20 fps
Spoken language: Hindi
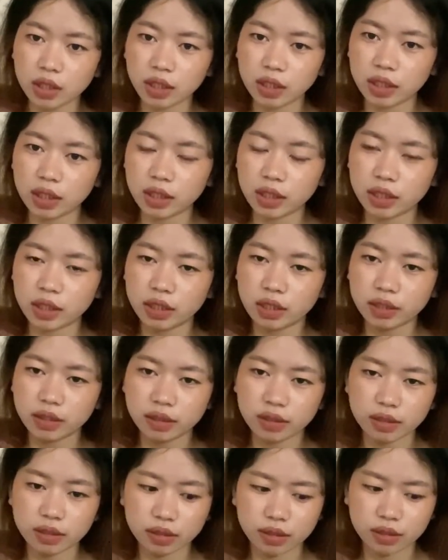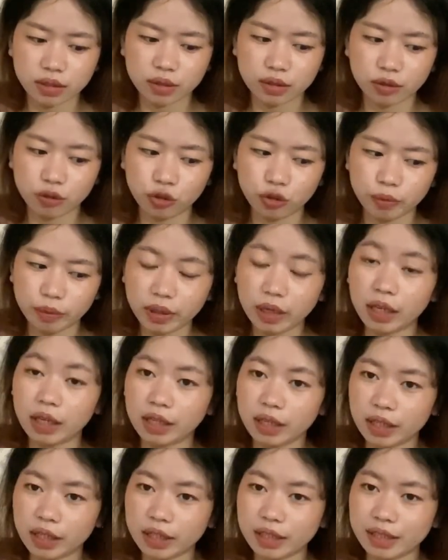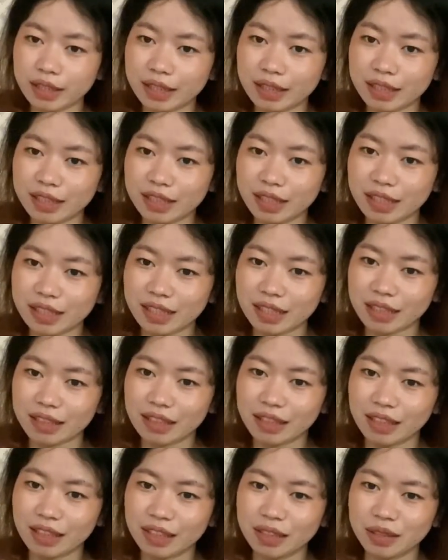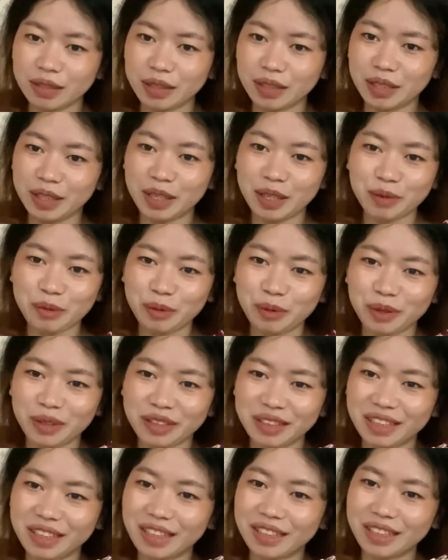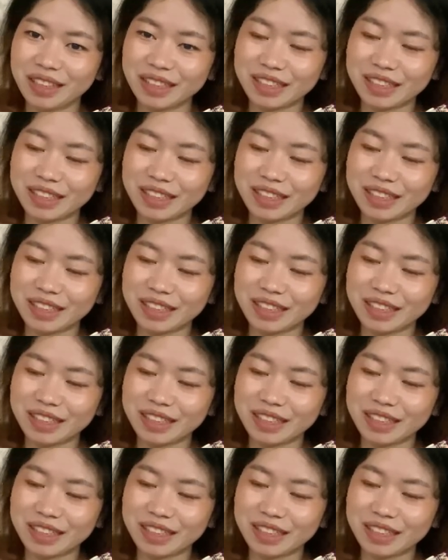आ, कोई भी कलर का स्किन जा सकता है ये नहीं बोल रहे कि